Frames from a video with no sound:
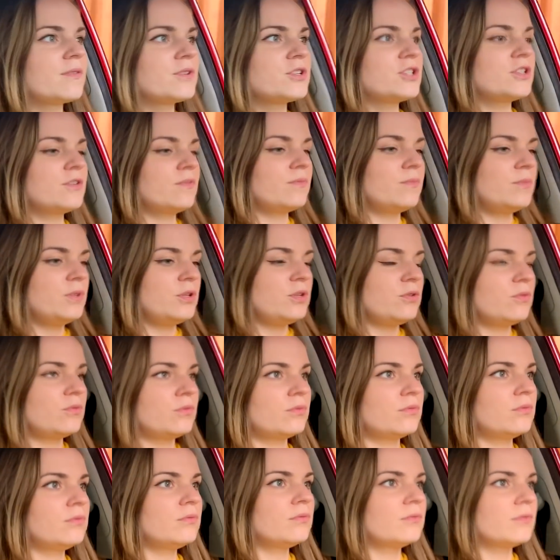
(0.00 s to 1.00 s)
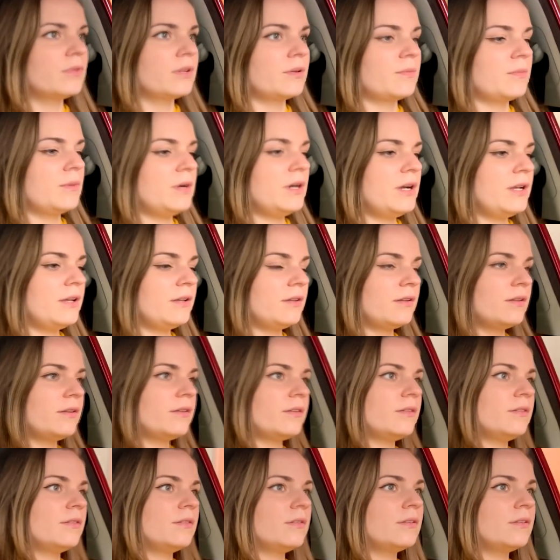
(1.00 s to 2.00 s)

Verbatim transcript: вообще что в меню. Ну, нормально, ладно.